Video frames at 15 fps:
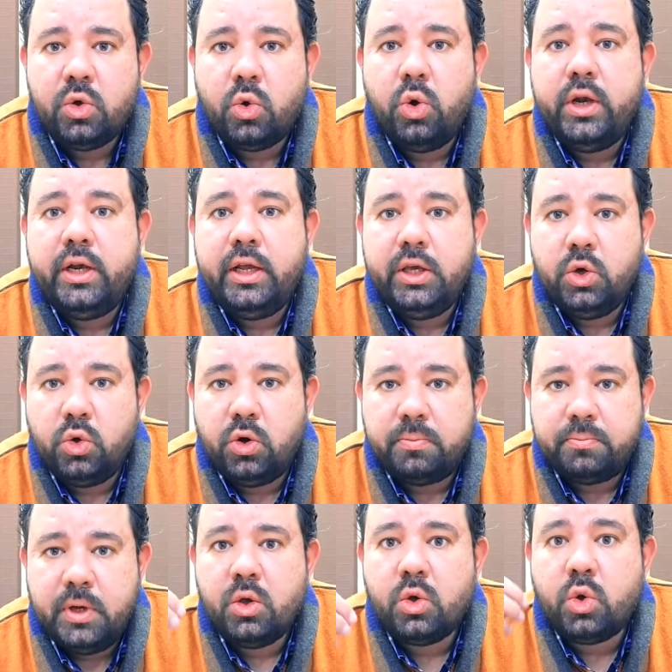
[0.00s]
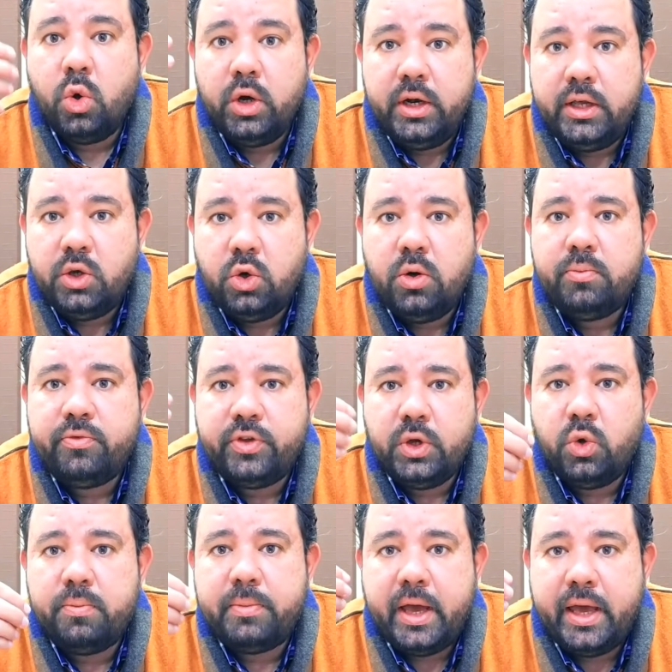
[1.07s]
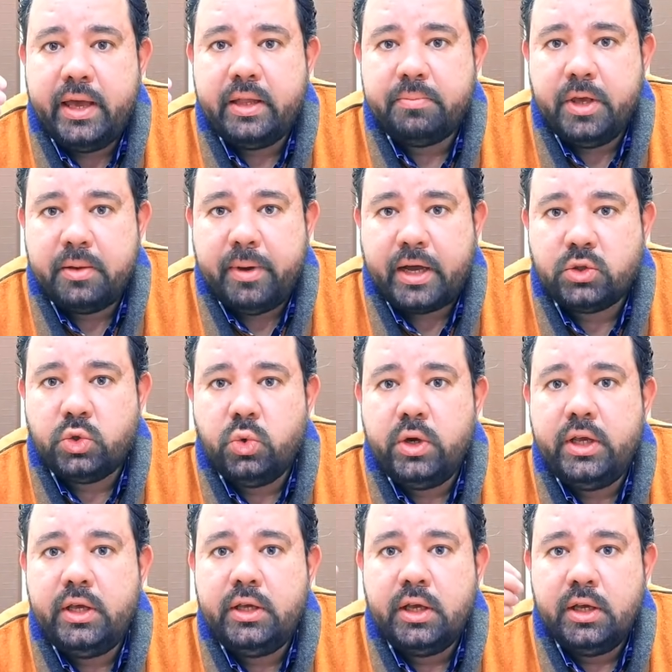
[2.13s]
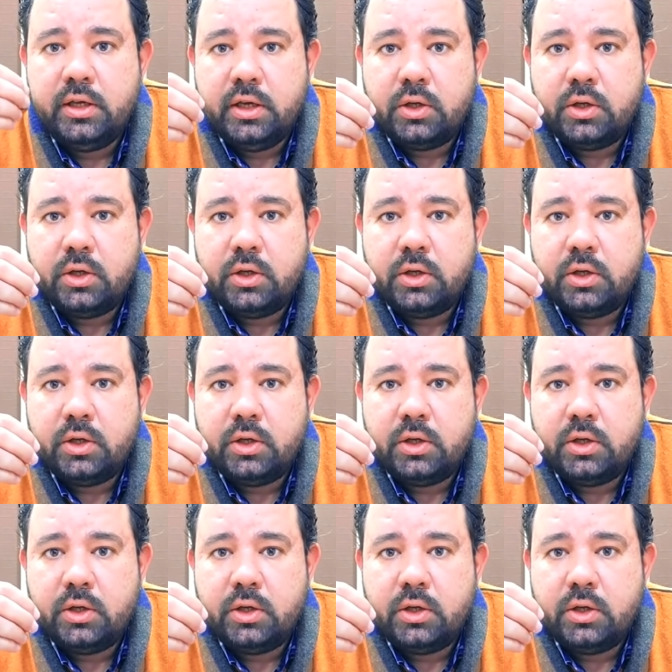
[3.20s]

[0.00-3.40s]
كل يوم كل يوم في امهات بيبعتوا لي